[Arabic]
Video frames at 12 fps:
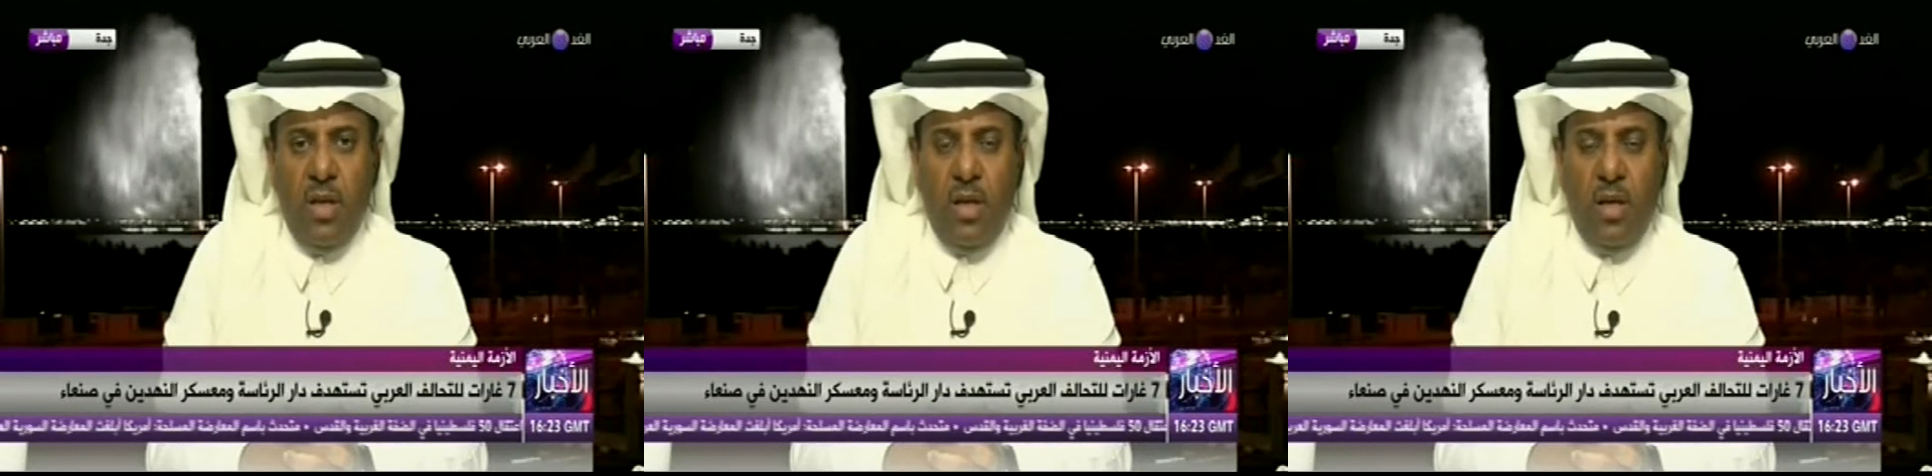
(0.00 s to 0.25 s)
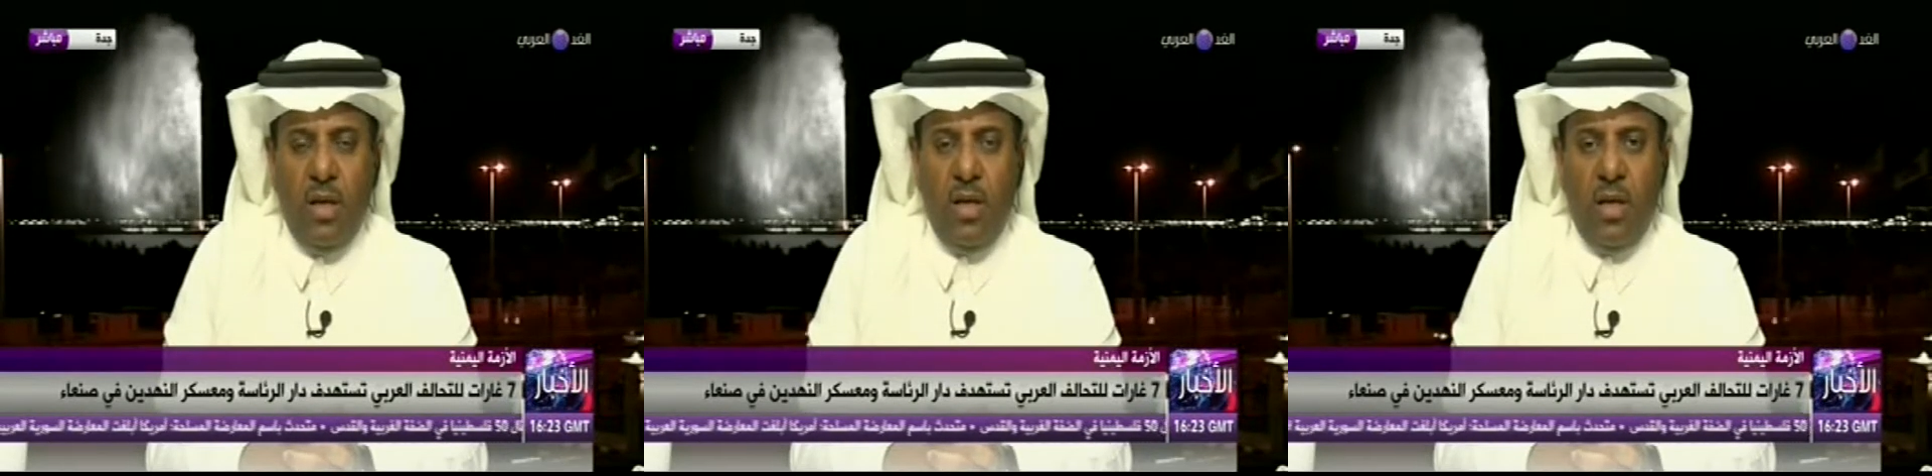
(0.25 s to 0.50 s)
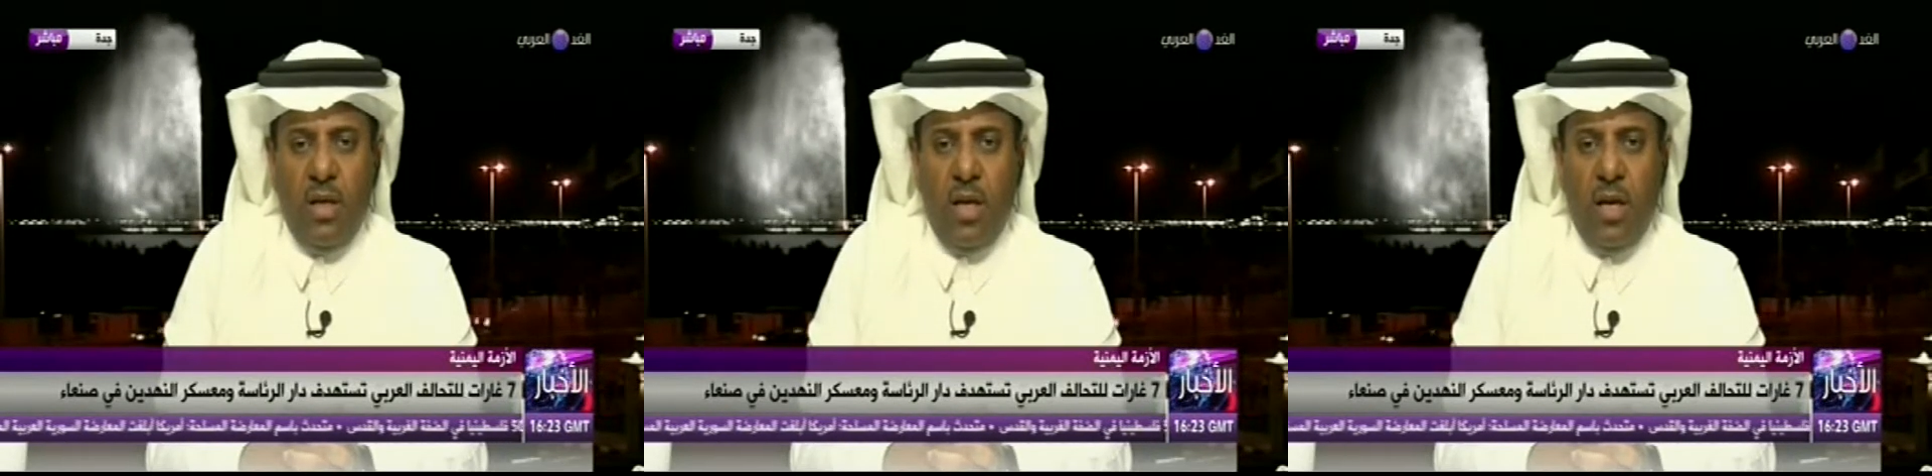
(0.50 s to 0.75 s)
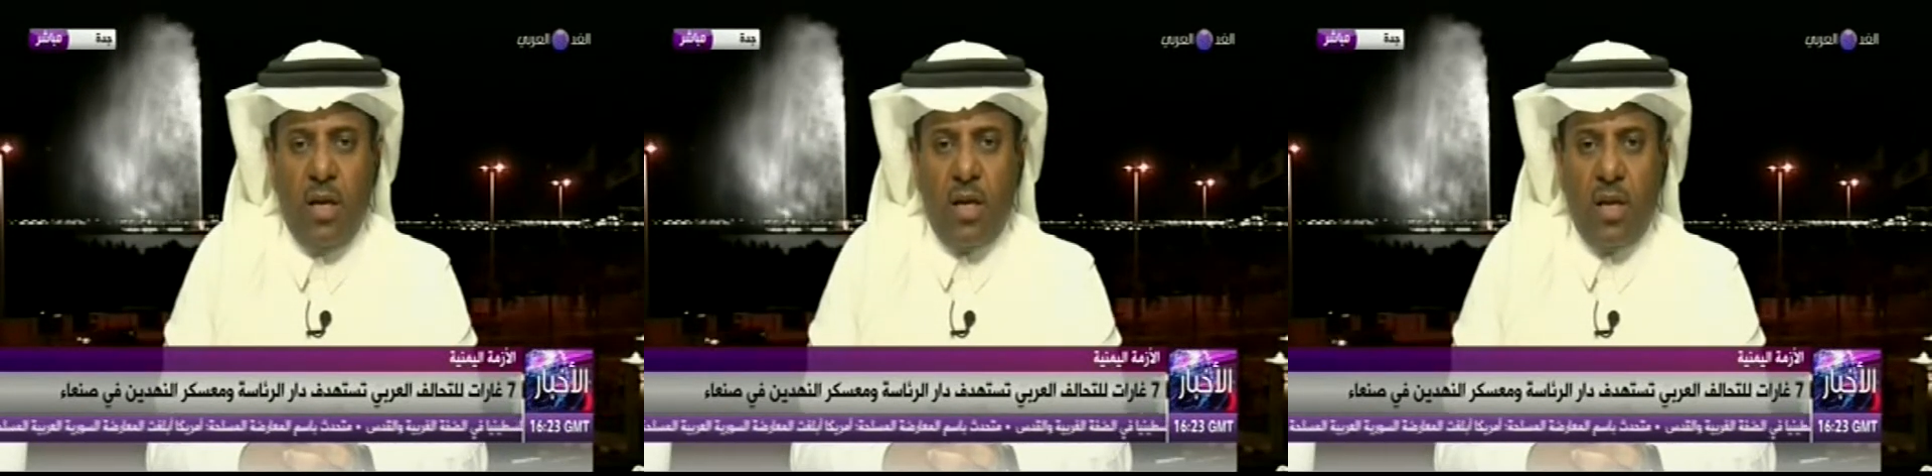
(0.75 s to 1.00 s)

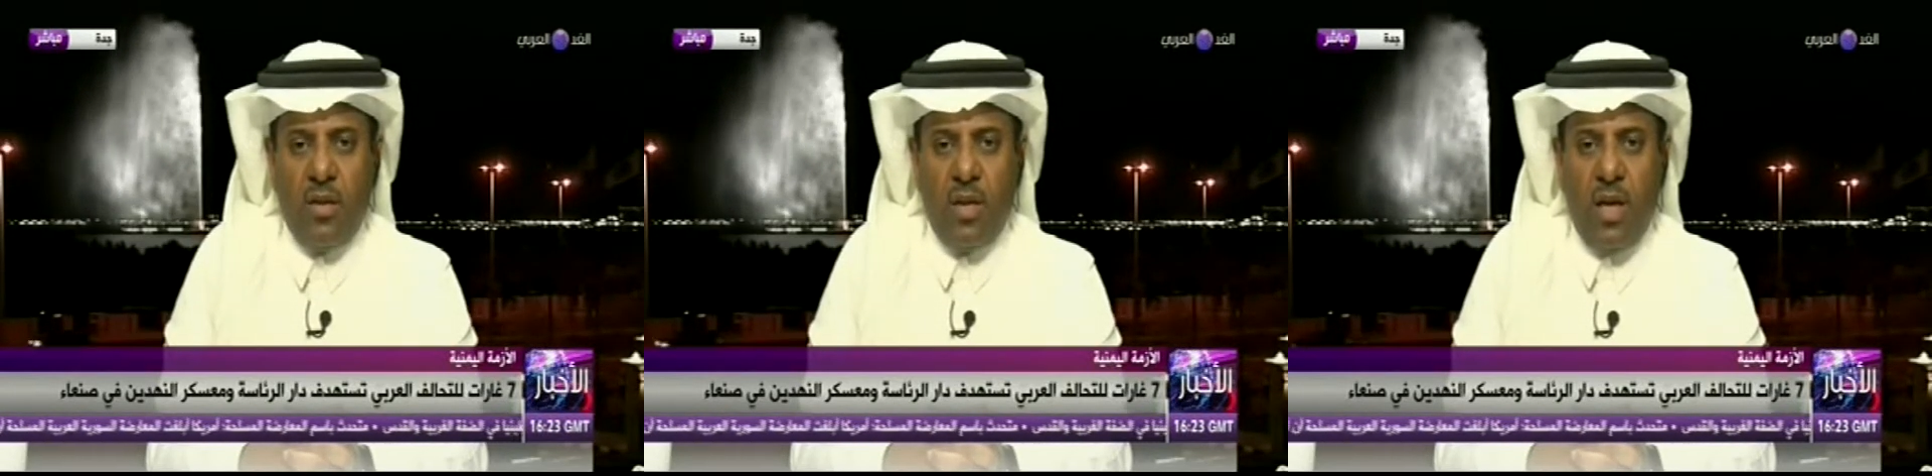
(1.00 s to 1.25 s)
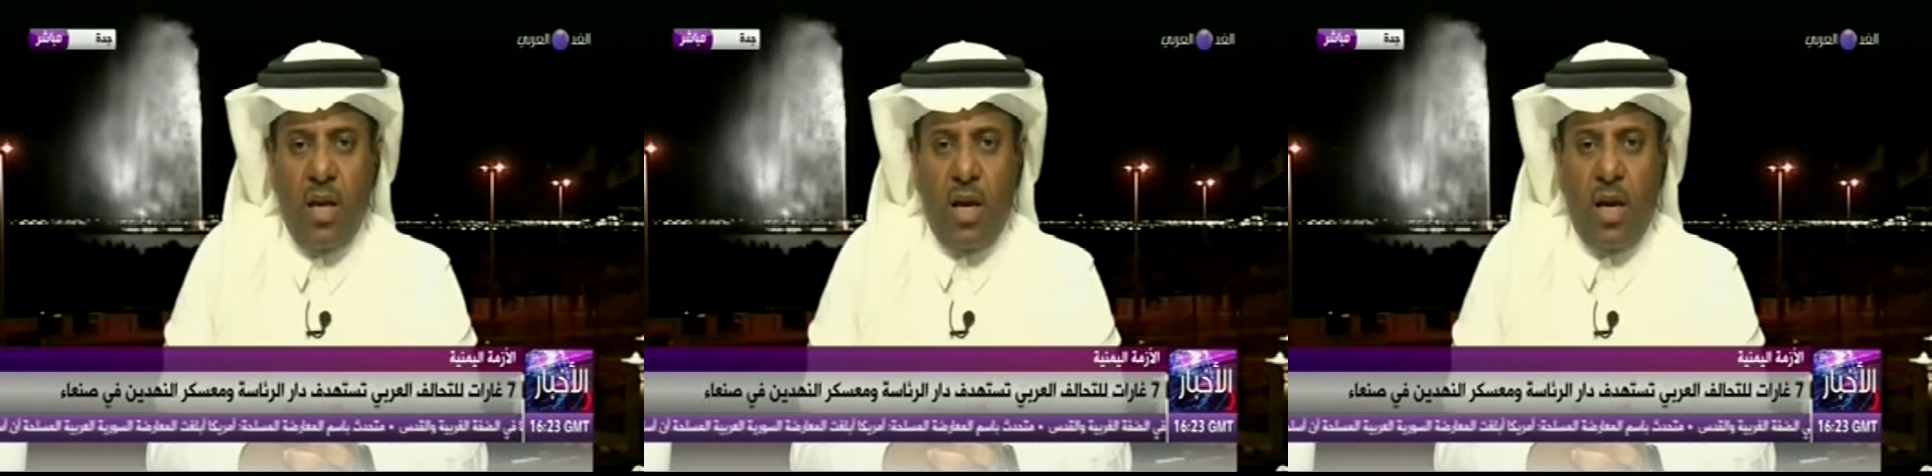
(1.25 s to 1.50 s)
آه، القضاء